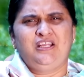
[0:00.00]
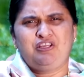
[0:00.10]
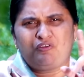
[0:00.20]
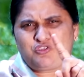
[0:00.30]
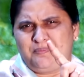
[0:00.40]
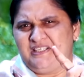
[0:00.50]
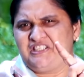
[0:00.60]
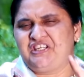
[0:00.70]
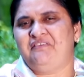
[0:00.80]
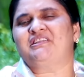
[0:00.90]
ఈరోజు మీ
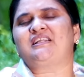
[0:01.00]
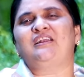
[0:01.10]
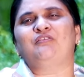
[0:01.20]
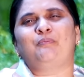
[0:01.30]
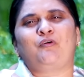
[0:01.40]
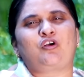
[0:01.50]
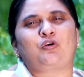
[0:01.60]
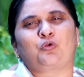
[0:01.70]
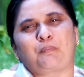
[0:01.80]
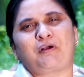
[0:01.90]
జీవితాల్లో ఒక
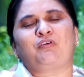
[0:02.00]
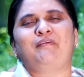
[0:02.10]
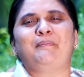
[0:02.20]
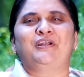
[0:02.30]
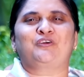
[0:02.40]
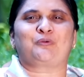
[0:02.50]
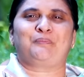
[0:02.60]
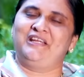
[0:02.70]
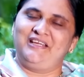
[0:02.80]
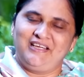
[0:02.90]
కృప వెంబడి
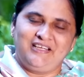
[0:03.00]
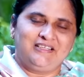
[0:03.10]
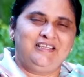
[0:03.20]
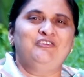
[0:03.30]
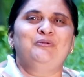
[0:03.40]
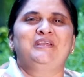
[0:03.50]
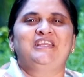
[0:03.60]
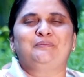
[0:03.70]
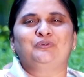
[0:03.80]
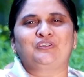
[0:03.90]
కృపని దేవుడు మీకు
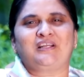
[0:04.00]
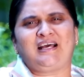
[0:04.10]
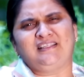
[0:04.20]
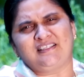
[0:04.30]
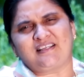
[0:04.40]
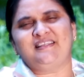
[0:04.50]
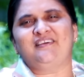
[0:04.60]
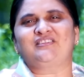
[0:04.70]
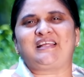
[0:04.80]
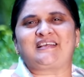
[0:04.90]
ఇవ్వబోతుండగా అందరం
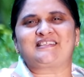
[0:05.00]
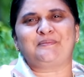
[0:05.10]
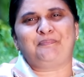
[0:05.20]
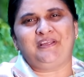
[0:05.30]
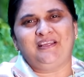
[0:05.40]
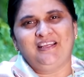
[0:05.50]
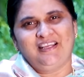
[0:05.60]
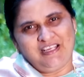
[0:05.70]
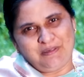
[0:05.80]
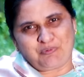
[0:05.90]
దేవుని థ్యాంక్స్ చెప్పి
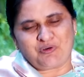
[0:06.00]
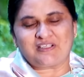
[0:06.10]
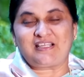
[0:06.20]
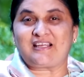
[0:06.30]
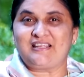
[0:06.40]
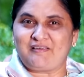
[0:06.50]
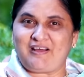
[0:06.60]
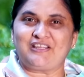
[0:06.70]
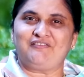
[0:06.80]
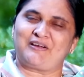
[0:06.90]
ఈ పునరుద్ధాన దినం
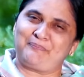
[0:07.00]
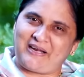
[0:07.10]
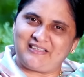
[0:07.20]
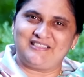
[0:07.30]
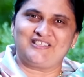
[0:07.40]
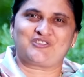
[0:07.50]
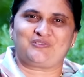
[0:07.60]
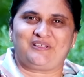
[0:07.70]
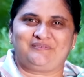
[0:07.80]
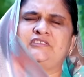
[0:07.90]
ఆదివారం ప్రార్థన
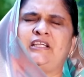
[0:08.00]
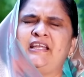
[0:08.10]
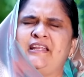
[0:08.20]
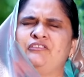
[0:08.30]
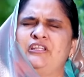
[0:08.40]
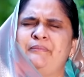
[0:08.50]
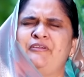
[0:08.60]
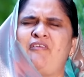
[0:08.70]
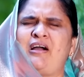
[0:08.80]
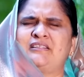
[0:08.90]
చేసుకుందాం తండ్రి ఉదయం
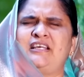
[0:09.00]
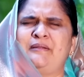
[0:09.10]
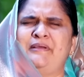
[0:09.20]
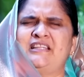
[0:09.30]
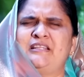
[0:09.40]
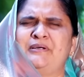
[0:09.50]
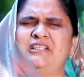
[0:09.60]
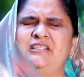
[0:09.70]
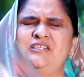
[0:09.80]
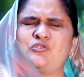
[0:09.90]
ఈ వాగ్దానం
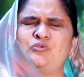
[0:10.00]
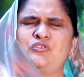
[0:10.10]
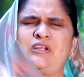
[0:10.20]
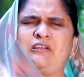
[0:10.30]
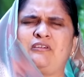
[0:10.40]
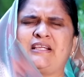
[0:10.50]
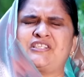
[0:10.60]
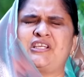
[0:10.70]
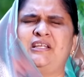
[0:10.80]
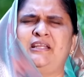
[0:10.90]
ఎంతమంది తీసుకుంటున్నారు
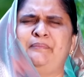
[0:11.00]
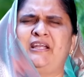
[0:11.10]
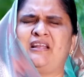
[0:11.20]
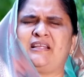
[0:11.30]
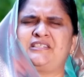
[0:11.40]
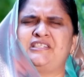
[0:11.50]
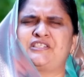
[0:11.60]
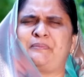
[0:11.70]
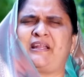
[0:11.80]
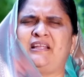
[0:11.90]
రక్షణ లేని బిడ్డలు
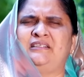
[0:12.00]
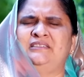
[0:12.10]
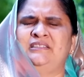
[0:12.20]
రక్షించబడాలి